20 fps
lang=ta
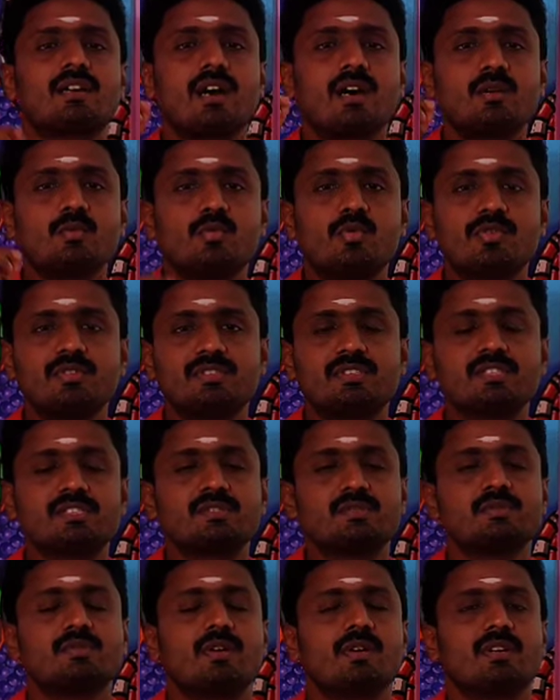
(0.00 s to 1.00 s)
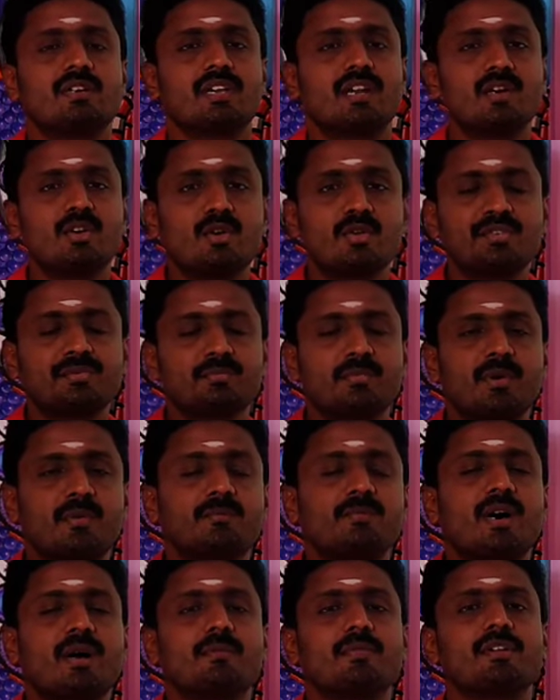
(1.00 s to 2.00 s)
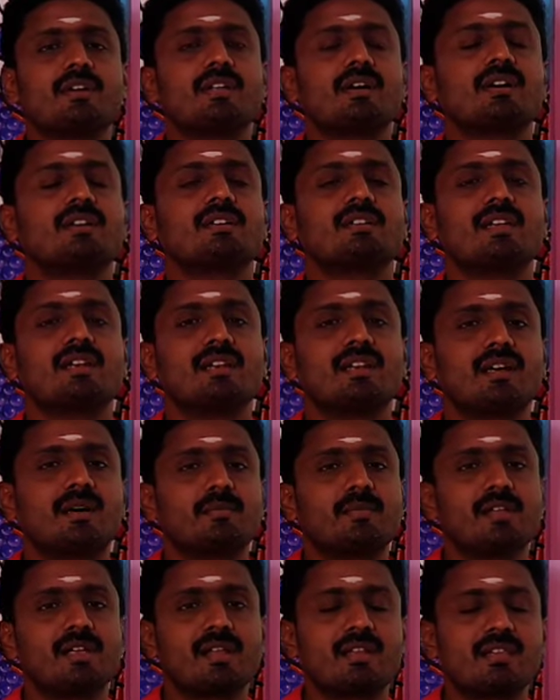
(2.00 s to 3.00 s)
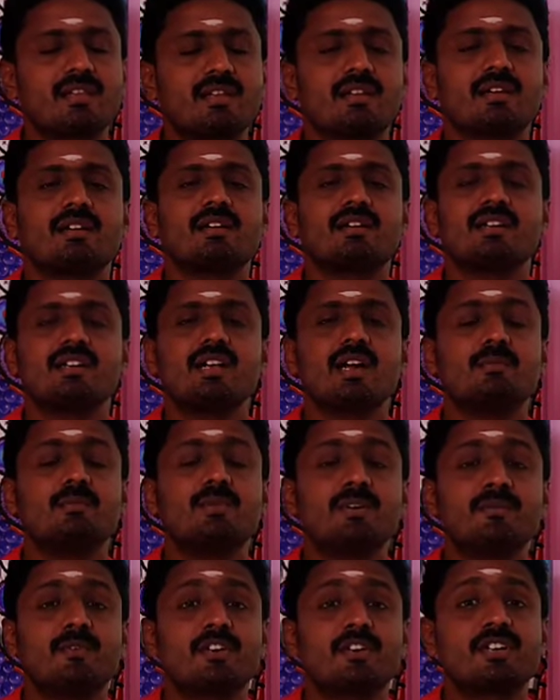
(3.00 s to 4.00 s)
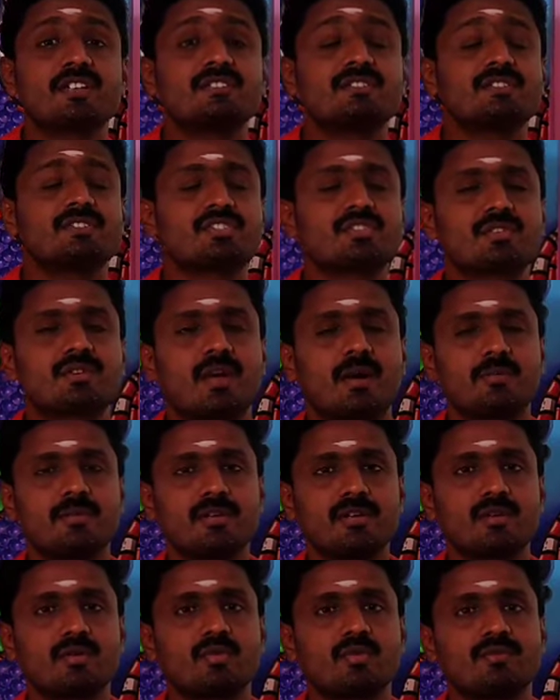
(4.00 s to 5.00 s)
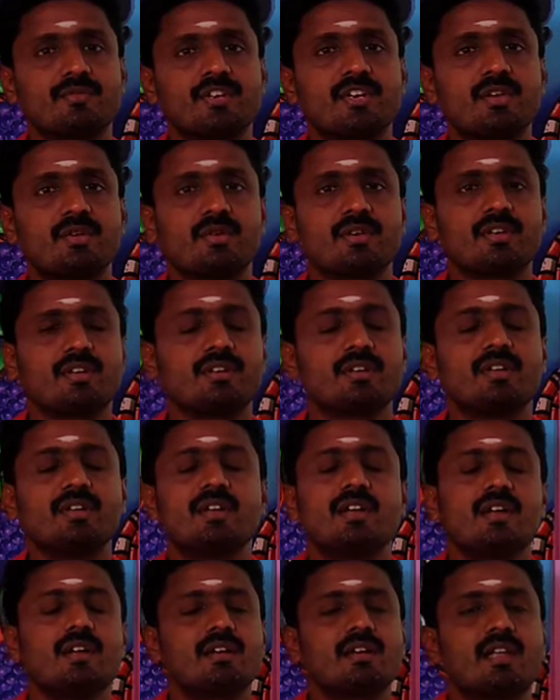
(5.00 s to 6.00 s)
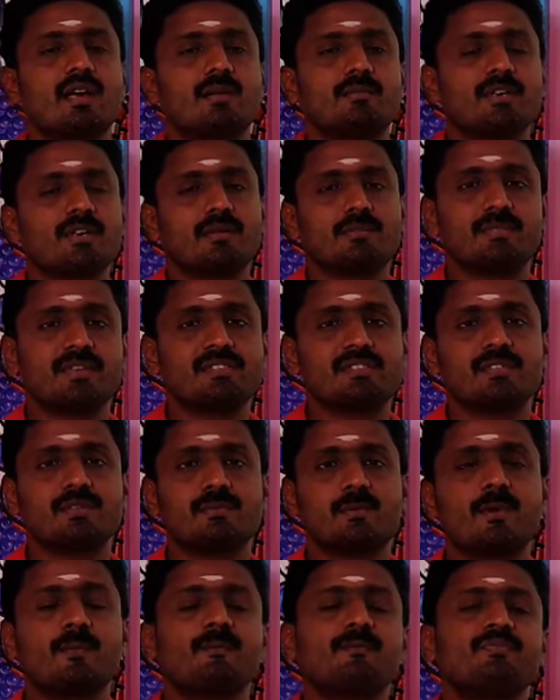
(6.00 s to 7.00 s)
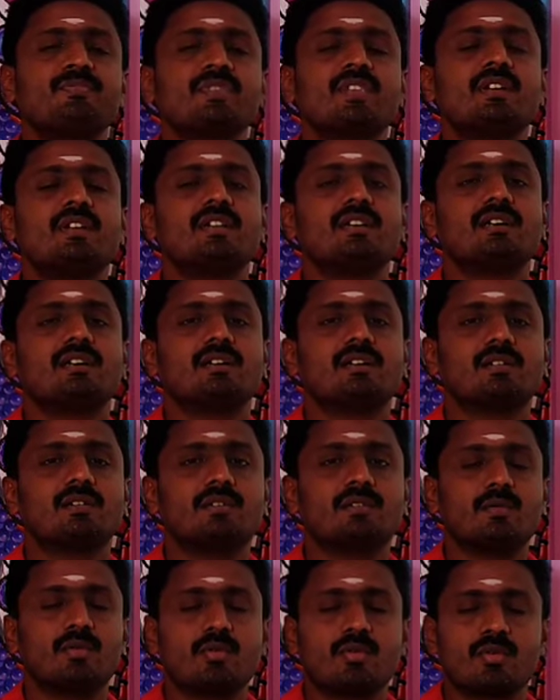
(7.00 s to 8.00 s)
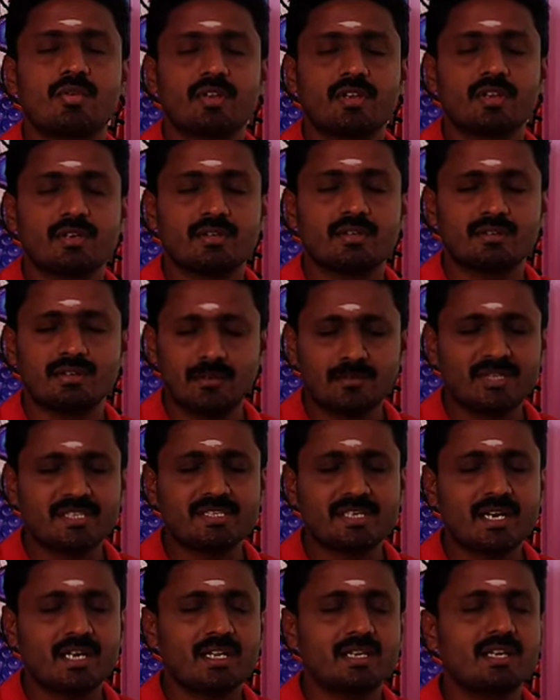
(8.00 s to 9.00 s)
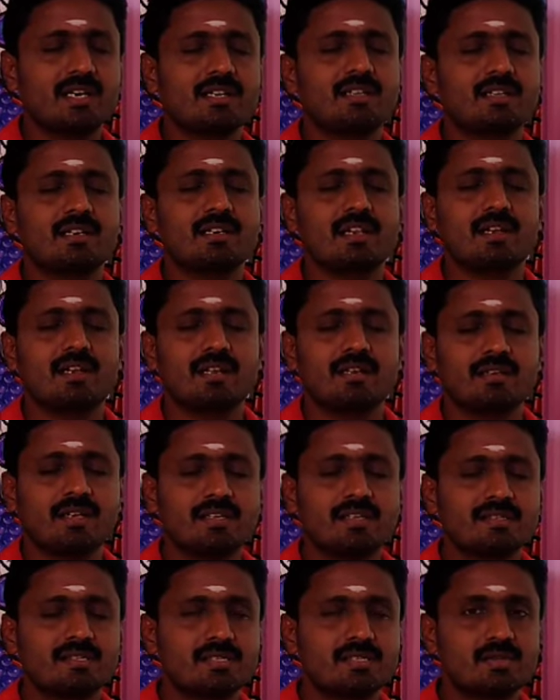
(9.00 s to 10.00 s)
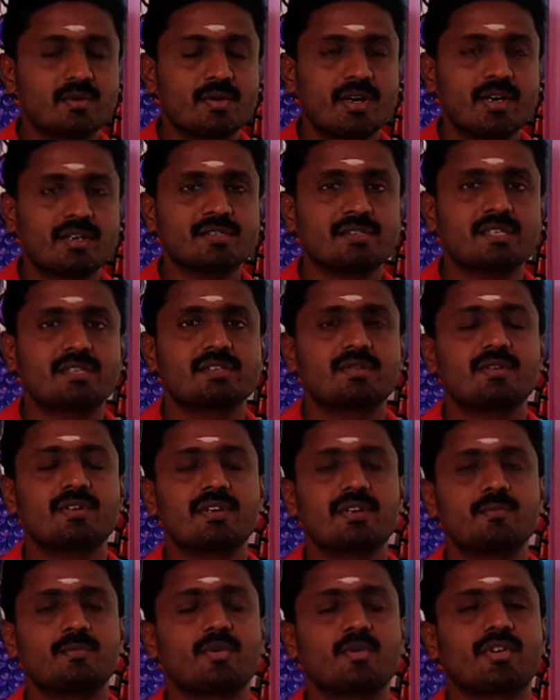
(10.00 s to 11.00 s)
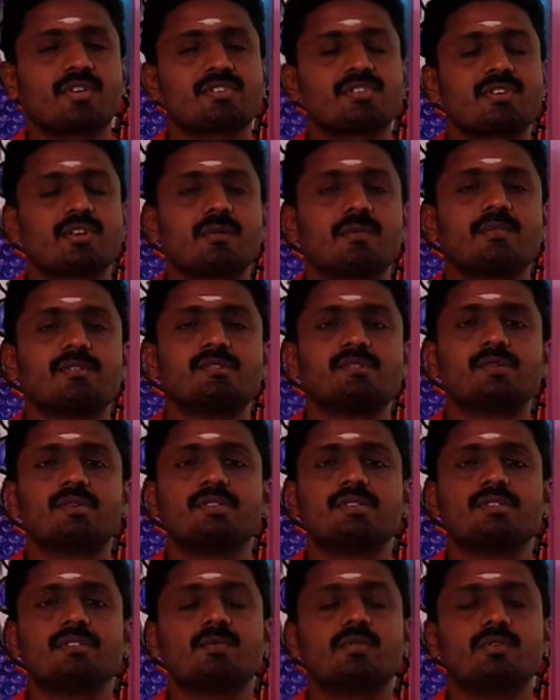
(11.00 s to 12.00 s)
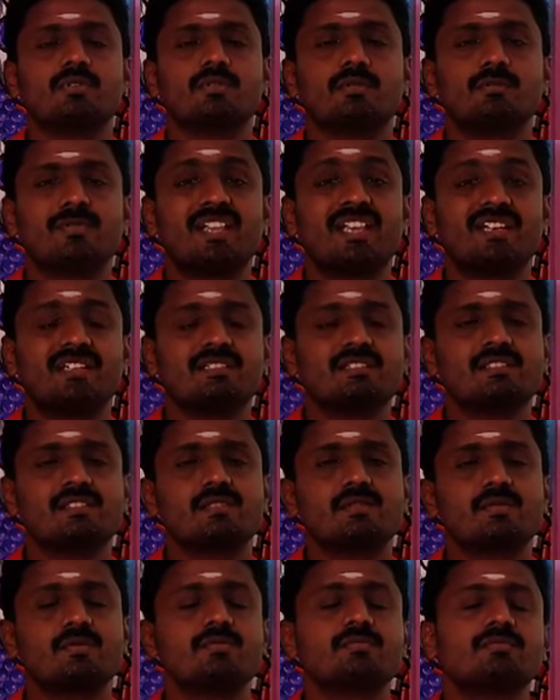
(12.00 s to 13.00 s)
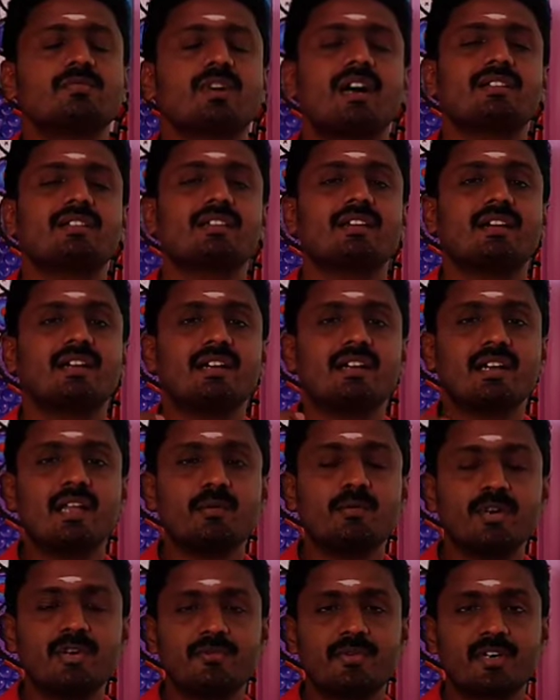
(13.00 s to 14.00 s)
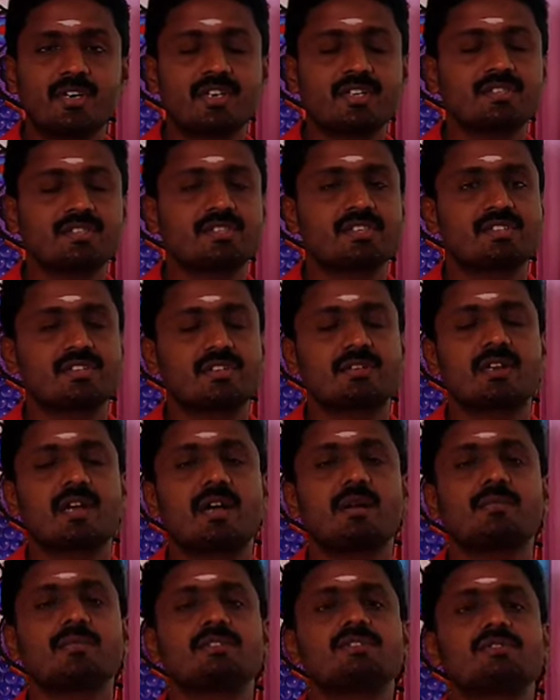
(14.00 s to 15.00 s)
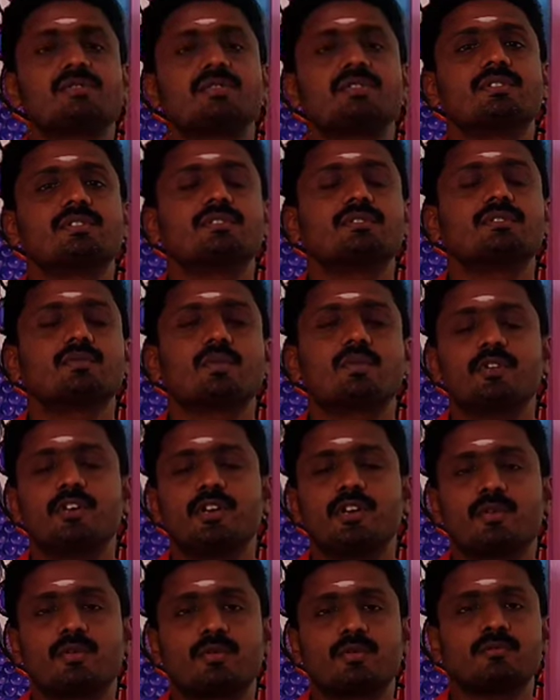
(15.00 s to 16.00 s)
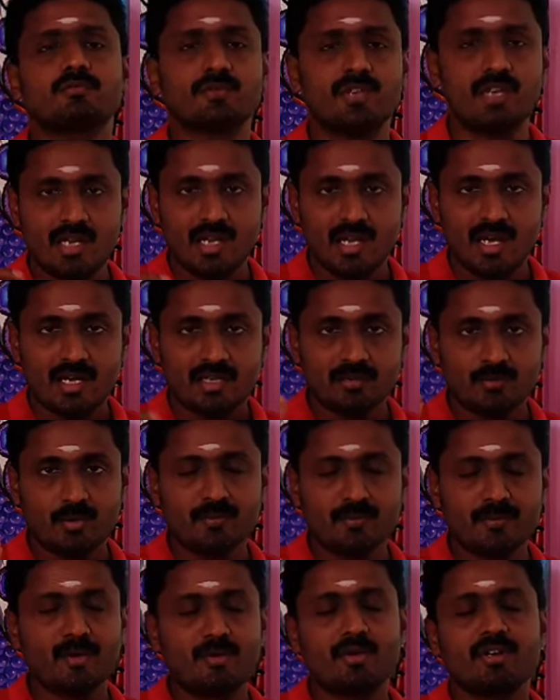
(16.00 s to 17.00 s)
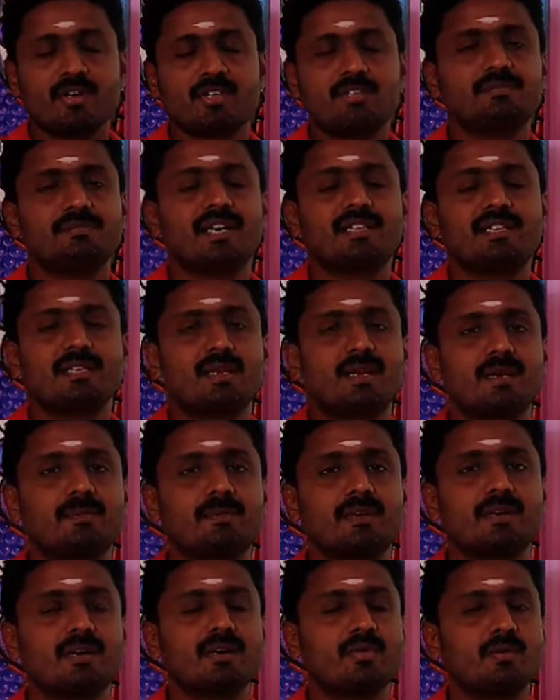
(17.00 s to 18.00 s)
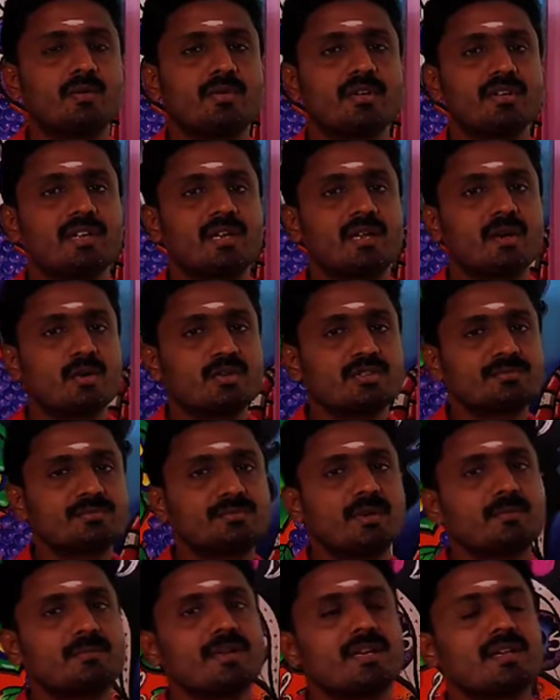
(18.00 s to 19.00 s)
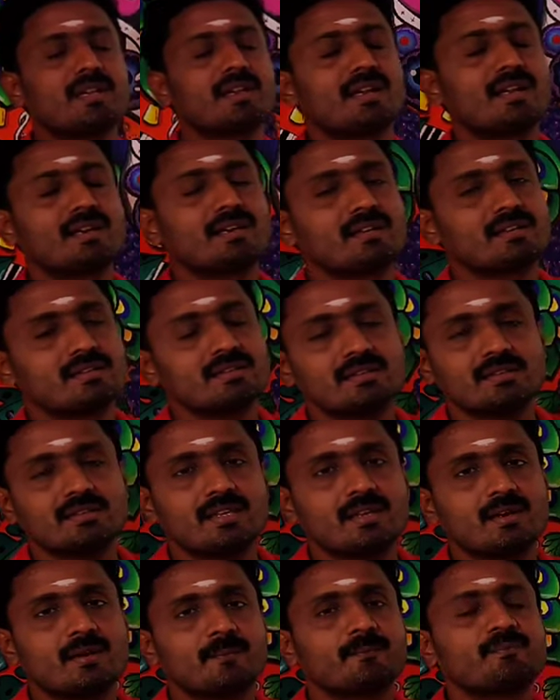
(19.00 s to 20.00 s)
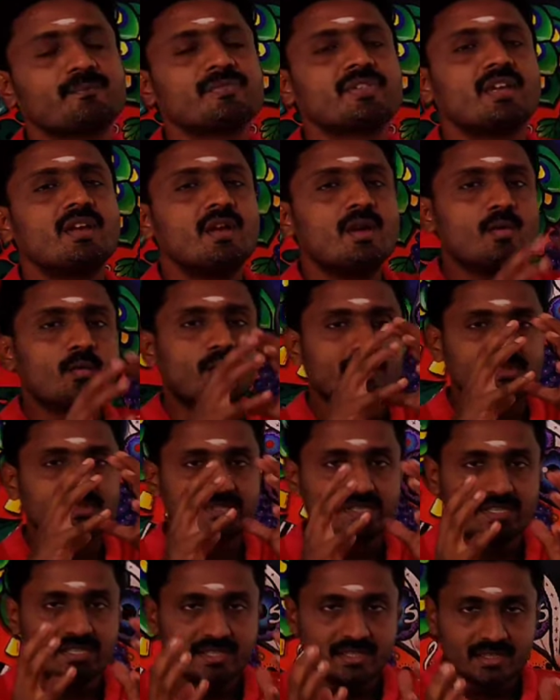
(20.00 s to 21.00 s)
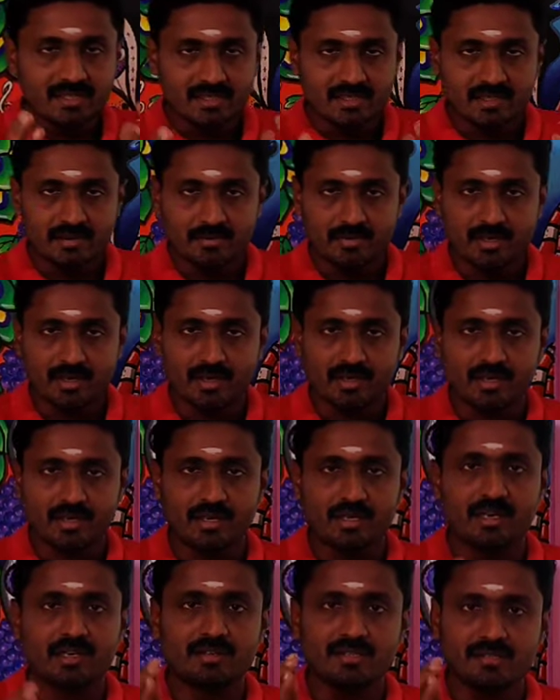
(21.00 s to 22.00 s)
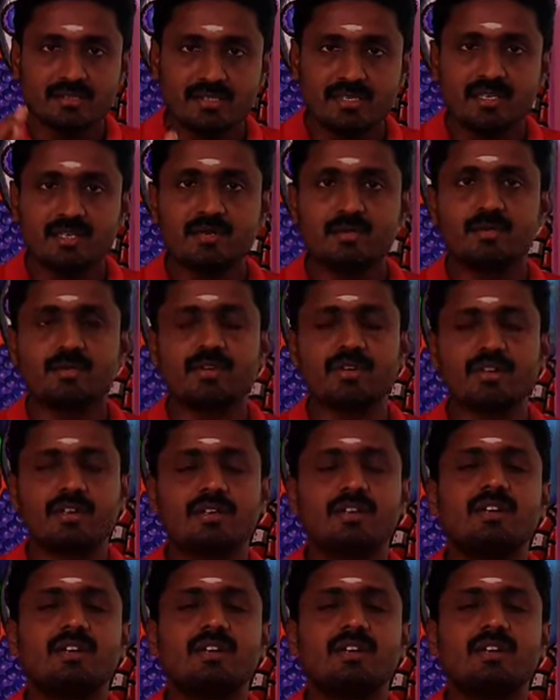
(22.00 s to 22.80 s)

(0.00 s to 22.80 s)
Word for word: கருவூன் திசு எண்டோஸ்பம் அப்படின்னா என்ன அப்படிங்கிறத டபுள் ஃபர்டிலைசேஷன் அப்படிங்கிற ஒரு வீடியோவில் நாம் பேசியிருப்போம் உங்களுடைய நம்ம சேனல் எடுத்துக்கிட்டிங்கன்னா ஏ செக்ஷுவல் அண்ட் செக்ஷுவல் ரீப்ரொடக்ஷன் அப்படின்னு சொல்லிட்டு ஒரு பிளேலிஸ்ட் இருக்கும் அதில் டபுள் ஃபெர்டிலைசேஷன் அப்படின்னு சொல்லிட்டு ஒரு வீடியோ இருக்கும் அதை பொறுமையாக உட்காந்து பார்த்தீங்க அப்படின்னா உங்களுக்கு எண்டோஸ்பம்னா என்னன்றது தெரியும் ஒரு சீடு இருக்குது அப்படின்னாக்கா அந்த சீடுக்குள்ளே